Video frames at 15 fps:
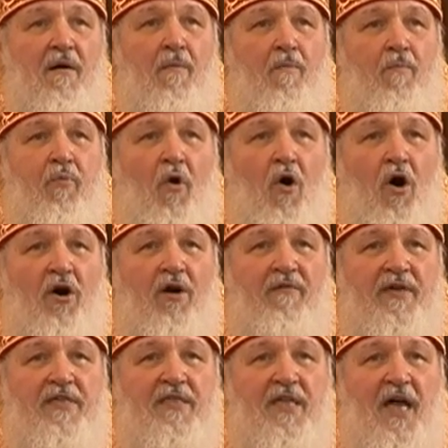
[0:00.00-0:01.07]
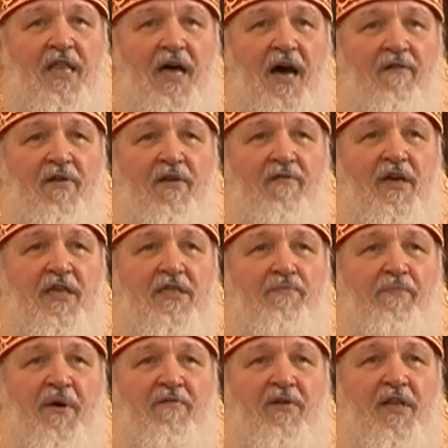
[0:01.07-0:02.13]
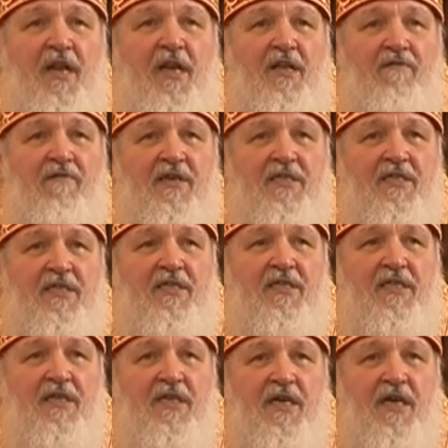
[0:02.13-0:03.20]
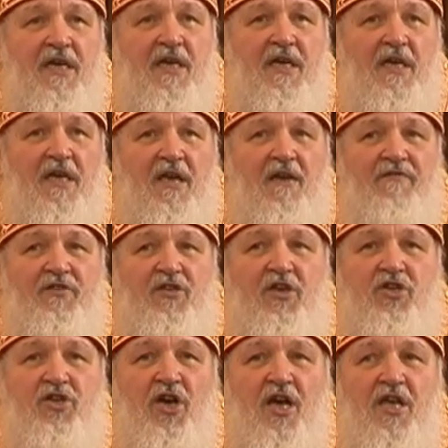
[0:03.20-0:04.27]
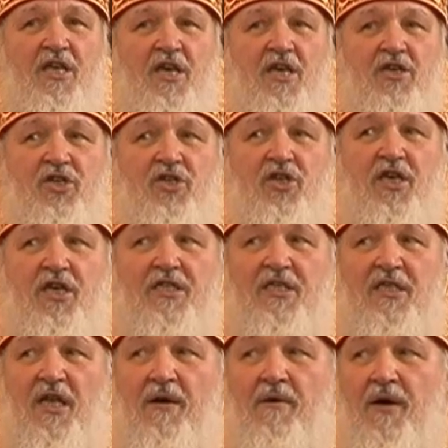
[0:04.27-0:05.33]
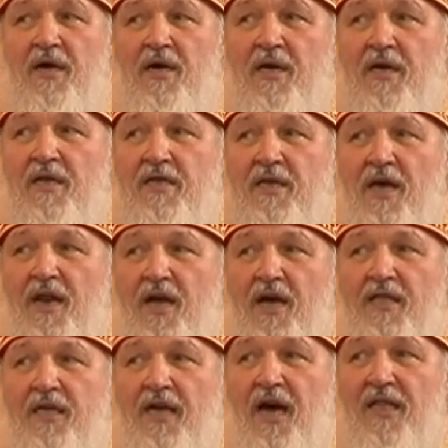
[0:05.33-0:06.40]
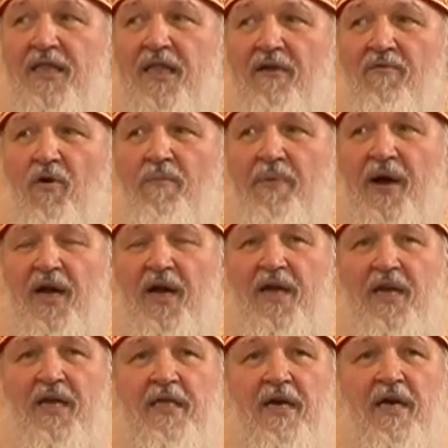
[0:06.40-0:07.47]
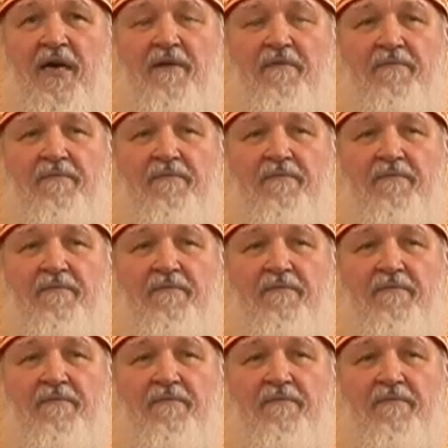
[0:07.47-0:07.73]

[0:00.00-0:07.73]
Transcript: Бог восстанавливает справедливость и в течение жизни нередко одного поколения.